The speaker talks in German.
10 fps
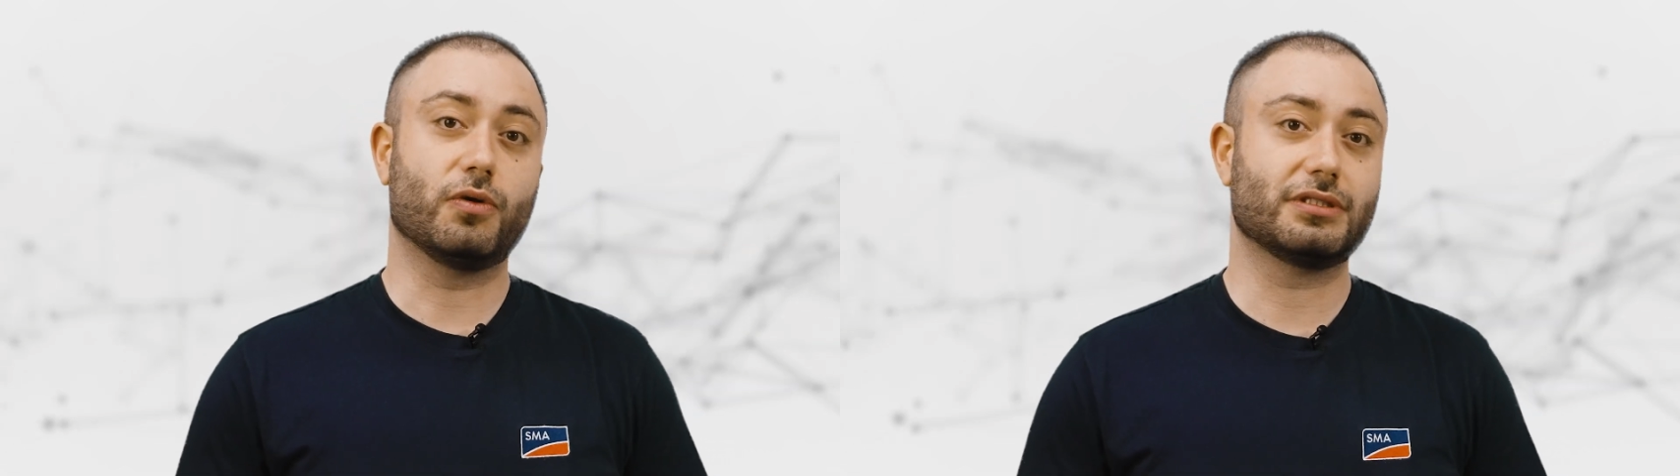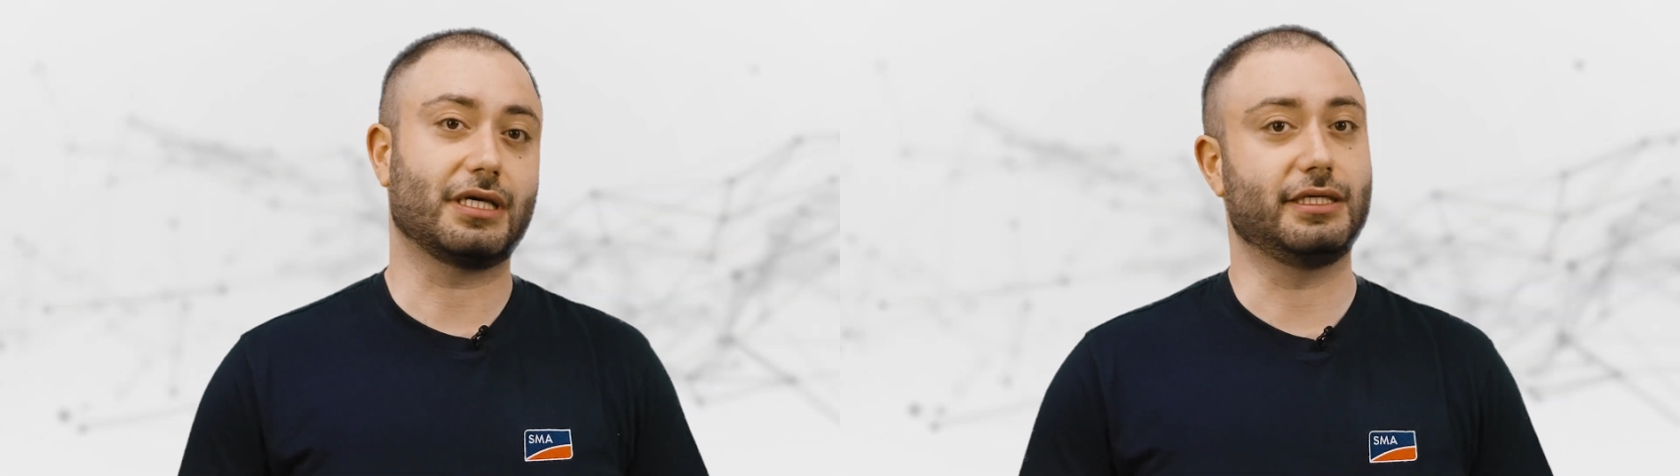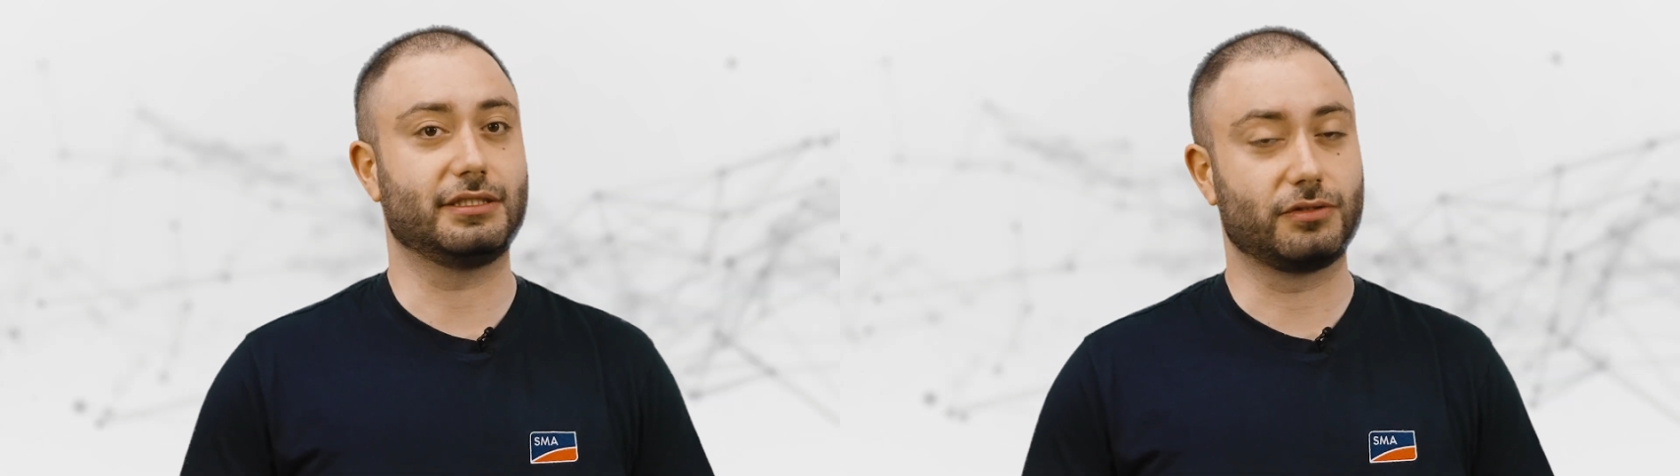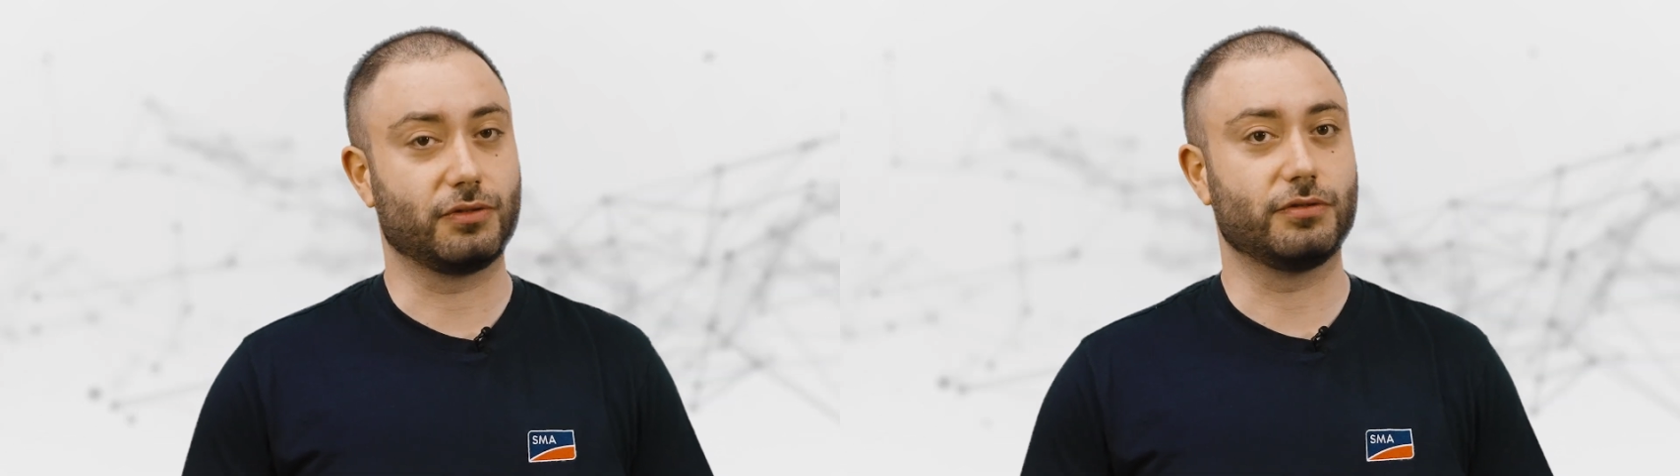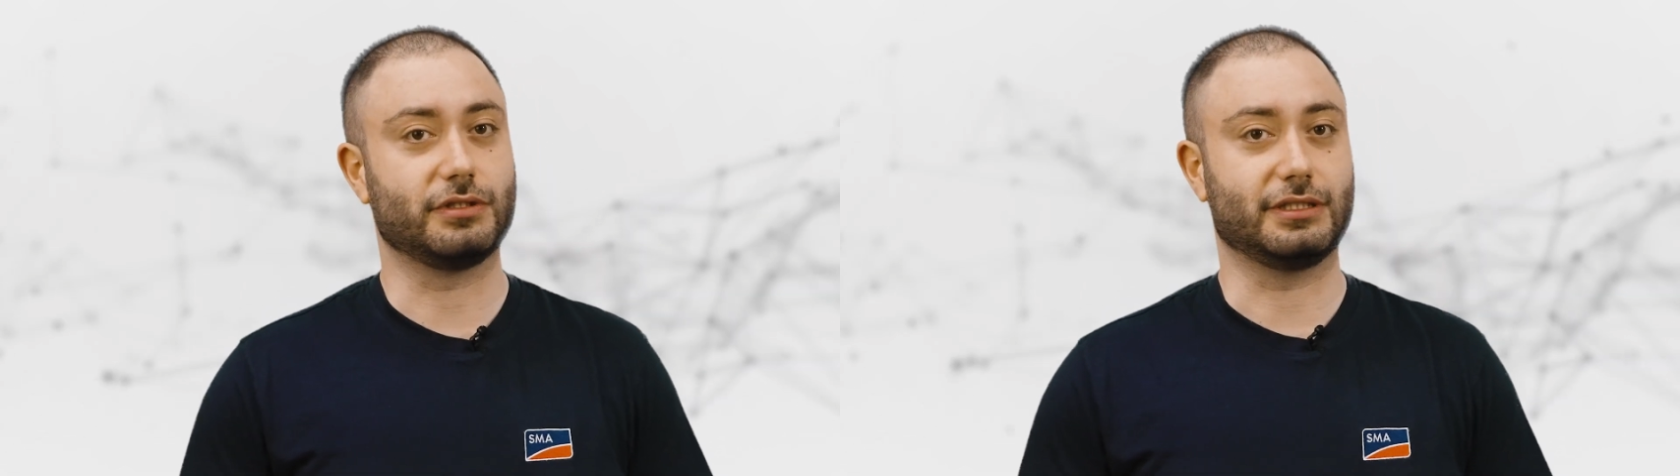ausreichend
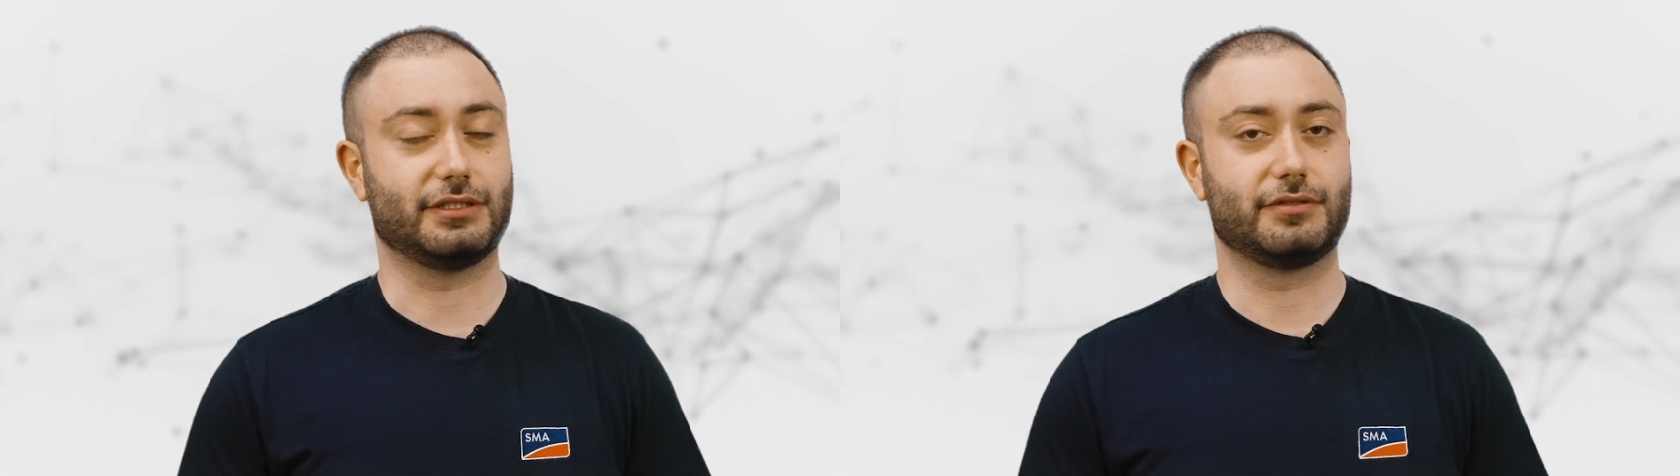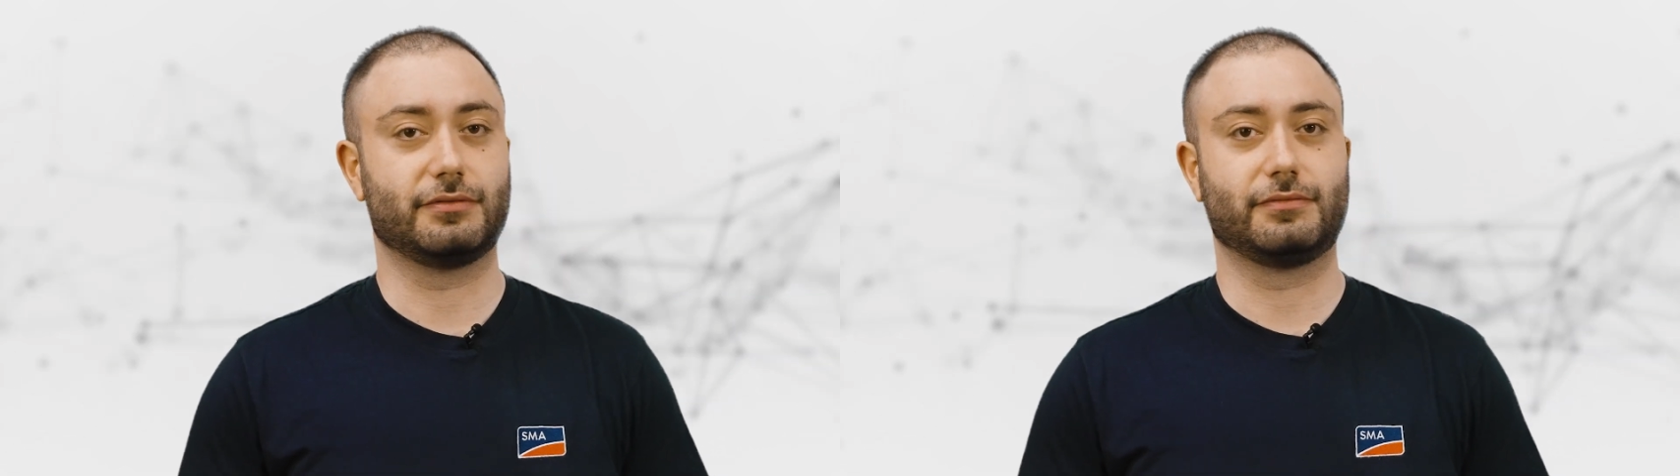groß ist.